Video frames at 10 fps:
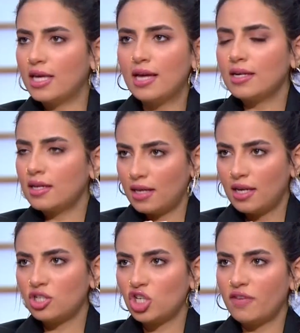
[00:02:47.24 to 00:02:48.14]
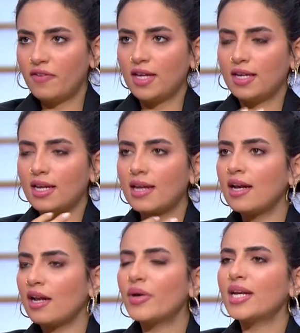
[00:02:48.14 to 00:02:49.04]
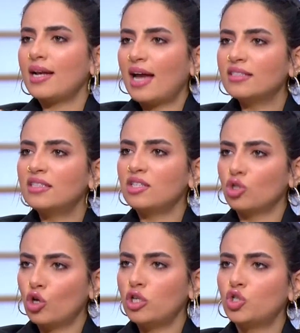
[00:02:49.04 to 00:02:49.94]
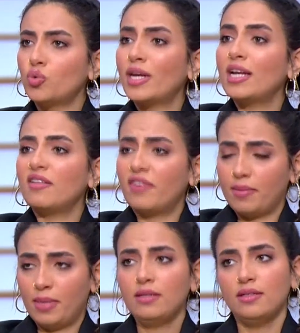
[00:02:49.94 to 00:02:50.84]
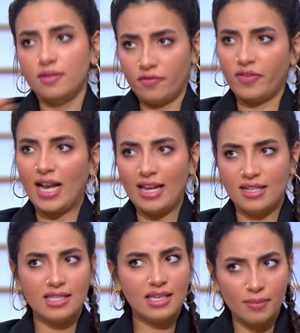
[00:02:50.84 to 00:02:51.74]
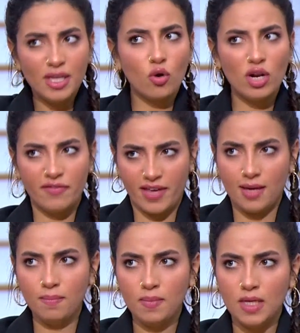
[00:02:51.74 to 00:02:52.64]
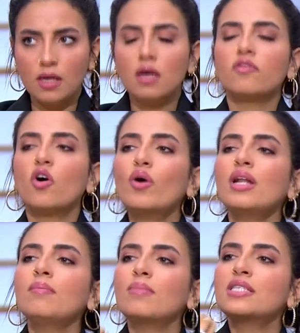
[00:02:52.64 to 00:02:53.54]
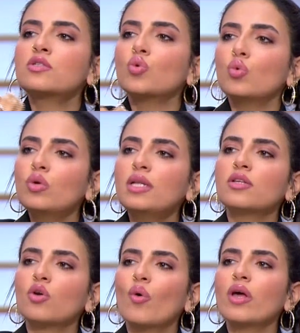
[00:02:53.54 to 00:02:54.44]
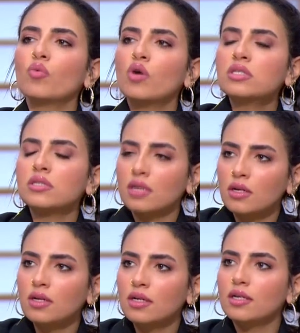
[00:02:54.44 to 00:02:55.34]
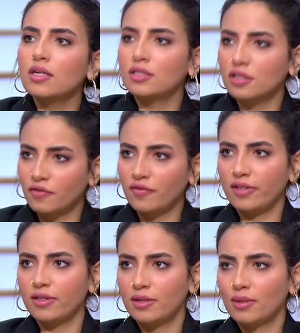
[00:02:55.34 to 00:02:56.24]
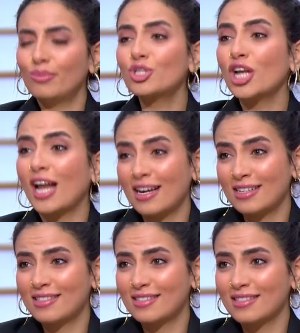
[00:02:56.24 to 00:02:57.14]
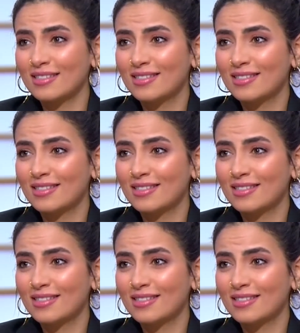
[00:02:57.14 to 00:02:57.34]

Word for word: انا انا شايفه ان انا لو انا اللي عندي النولج وانا اللي فاهمه في الحاله دي الكبير هو اللي فاهم فهو المسؤول ان هو يوصل للطفل مش العكس